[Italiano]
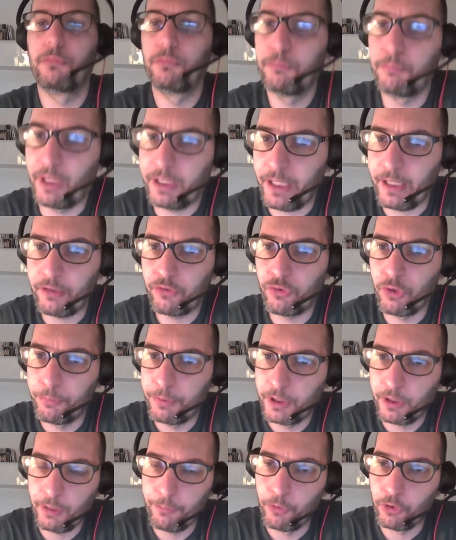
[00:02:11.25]
magari
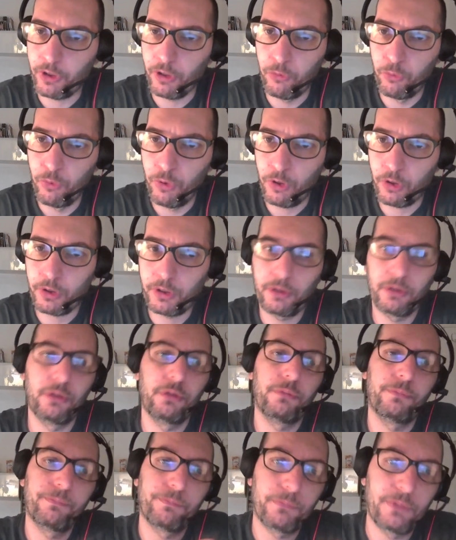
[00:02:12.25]
scopriremo che è un
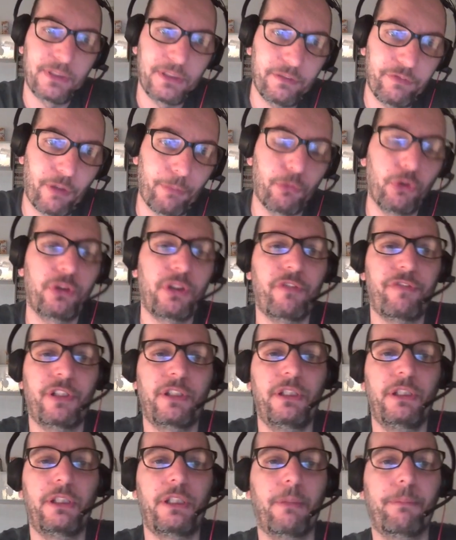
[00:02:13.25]
work, si fa molta
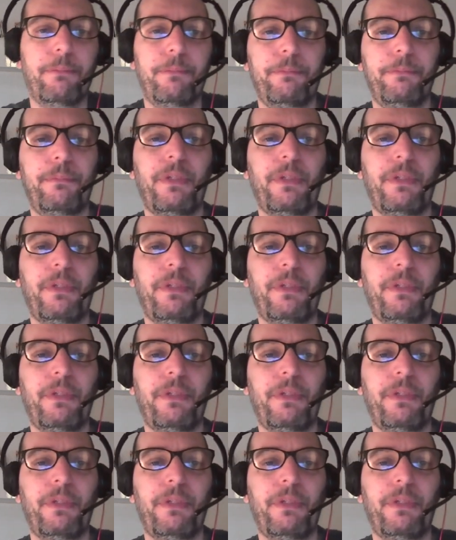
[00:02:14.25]
fatica